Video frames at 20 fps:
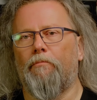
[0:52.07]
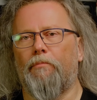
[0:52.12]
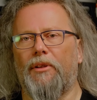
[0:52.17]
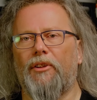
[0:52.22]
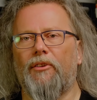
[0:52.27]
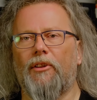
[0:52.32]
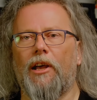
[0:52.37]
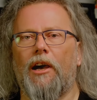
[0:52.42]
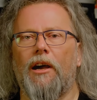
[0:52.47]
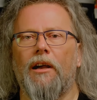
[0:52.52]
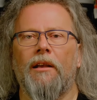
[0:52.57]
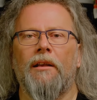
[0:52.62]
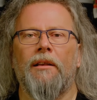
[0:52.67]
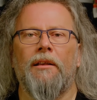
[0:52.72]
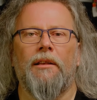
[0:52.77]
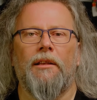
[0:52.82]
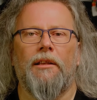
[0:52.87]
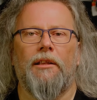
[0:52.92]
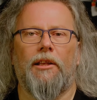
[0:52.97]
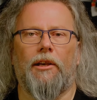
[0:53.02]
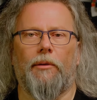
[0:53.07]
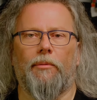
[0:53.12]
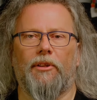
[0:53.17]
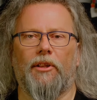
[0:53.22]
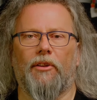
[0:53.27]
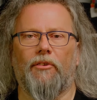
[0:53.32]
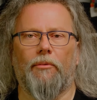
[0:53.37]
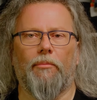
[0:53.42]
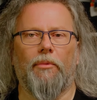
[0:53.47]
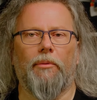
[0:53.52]
Bislang habe ich
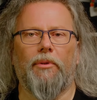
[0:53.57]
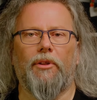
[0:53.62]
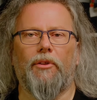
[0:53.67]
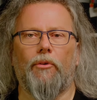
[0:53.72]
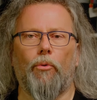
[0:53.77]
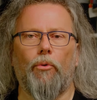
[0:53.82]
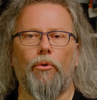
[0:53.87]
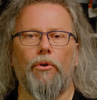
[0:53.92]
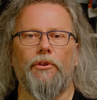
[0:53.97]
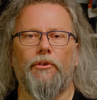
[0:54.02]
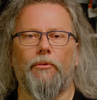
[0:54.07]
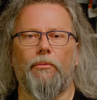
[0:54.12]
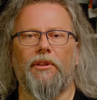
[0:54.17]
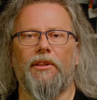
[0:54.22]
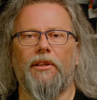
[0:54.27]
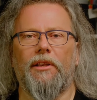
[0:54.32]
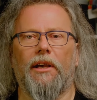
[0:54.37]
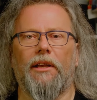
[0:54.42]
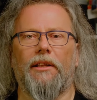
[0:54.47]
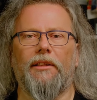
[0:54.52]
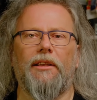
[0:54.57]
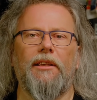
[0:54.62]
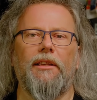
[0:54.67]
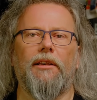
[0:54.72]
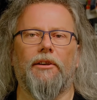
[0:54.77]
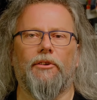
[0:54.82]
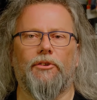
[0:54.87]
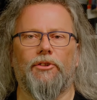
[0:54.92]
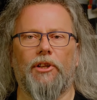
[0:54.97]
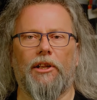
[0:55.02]
das immer mit Tools wie
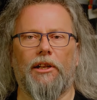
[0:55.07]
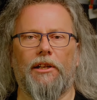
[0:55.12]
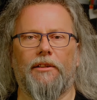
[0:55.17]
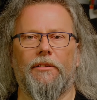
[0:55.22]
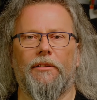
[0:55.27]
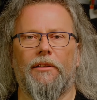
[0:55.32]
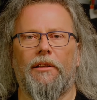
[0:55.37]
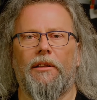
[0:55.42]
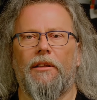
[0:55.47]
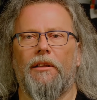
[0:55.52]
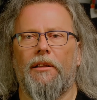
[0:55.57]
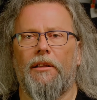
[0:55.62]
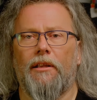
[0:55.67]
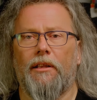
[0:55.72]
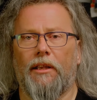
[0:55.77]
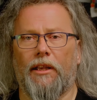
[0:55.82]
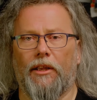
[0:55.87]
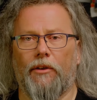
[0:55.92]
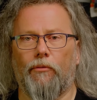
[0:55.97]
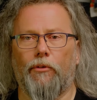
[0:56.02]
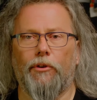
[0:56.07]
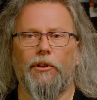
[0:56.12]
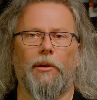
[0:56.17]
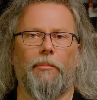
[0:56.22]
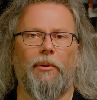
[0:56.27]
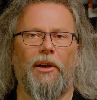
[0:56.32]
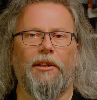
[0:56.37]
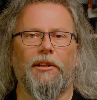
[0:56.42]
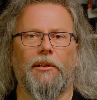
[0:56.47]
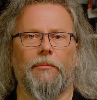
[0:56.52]
DID erstellt. Geht
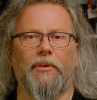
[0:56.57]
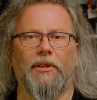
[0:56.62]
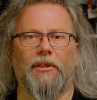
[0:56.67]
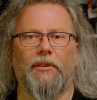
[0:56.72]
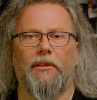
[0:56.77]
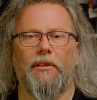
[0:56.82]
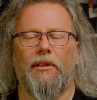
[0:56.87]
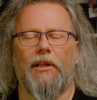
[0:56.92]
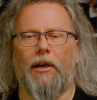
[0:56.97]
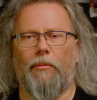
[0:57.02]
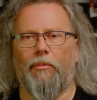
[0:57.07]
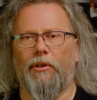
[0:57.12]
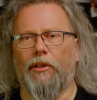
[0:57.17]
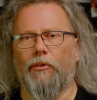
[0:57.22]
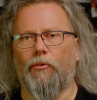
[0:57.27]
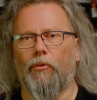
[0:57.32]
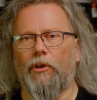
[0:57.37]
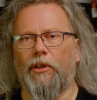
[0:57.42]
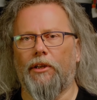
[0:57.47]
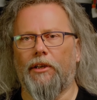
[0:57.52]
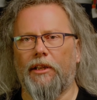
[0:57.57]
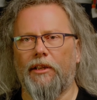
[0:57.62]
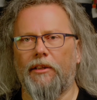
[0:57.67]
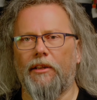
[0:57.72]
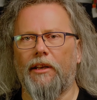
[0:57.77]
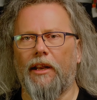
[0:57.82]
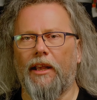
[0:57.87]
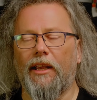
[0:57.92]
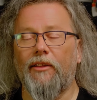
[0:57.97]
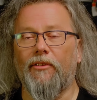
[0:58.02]
wunderbar damit, aber natürlich
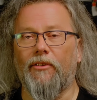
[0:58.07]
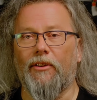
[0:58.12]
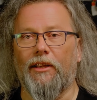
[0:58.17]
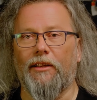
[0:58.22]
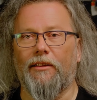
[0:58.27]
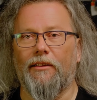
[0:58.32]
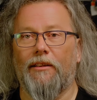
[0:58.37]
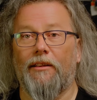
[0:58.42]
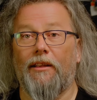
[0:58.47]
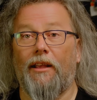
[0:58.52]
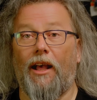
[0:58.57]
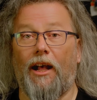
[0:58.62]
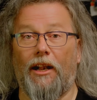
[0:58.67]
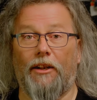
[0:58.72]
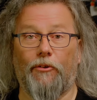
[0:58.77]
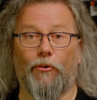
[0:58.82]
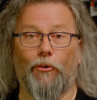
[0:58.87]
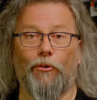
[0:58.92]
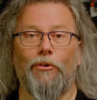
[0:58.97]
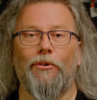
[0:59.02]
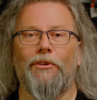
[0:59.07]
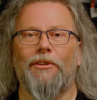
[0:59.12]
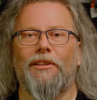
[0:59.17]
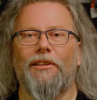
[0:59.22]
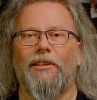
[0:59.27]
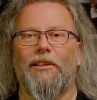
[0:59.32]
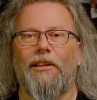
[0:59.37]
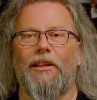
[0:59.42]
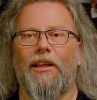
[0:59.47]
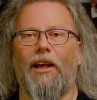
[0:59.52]
nicht in Echtzeit. Also,
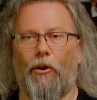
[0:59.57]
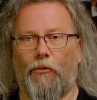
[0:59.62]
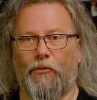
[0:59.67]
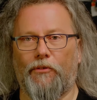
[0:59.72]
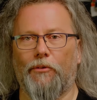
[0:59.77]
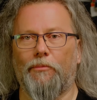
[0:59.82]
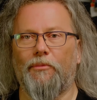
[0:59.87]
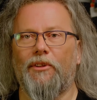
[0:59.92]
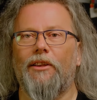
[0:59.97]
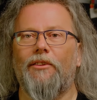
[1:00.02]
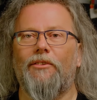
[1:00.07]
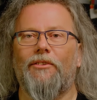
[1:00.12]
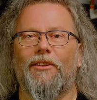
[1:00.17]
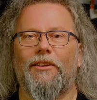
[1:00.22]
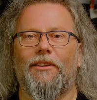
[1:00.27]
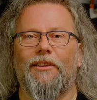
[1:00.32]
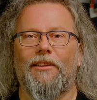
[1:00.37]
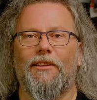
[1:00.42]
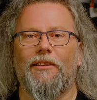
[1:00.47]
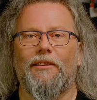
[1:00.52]
auf zum Test.